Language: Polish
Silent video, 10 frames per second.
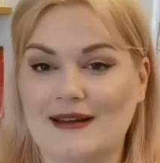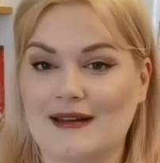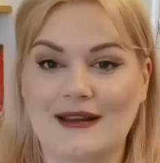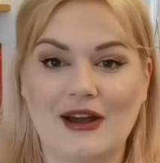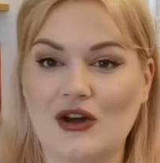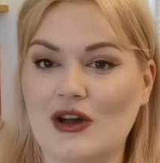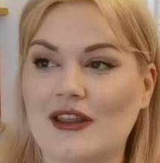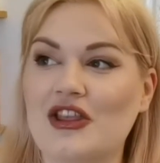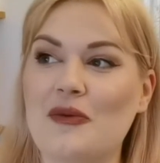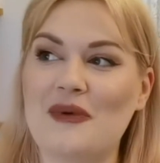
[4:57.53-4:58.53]
Nie,
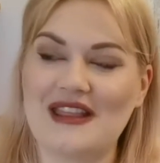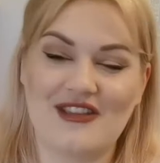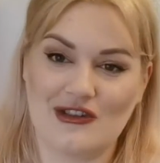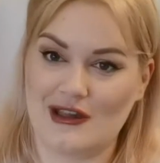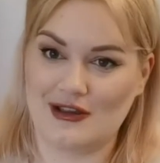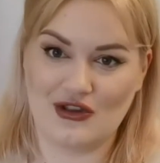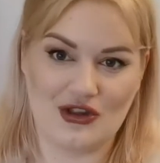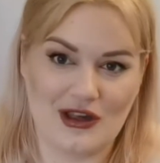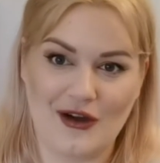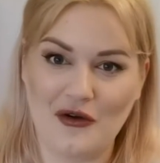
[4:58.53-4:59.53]
kochani, nie będę czytać
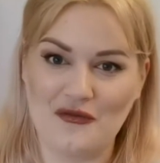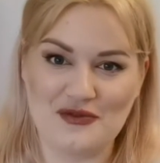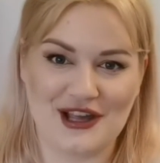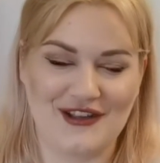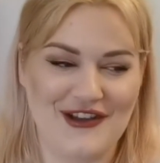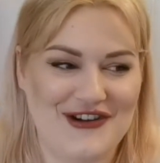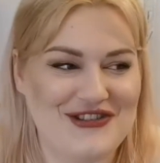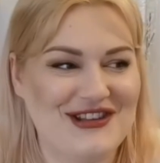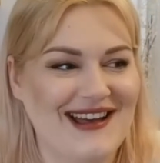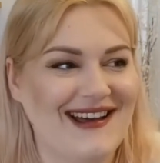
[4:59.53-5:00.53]
Krzyżaków
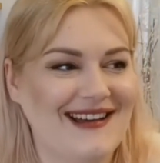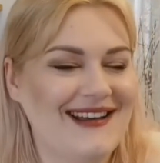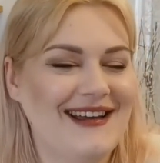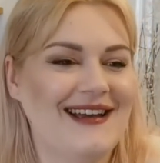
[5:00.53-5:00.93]
przedwiośnia,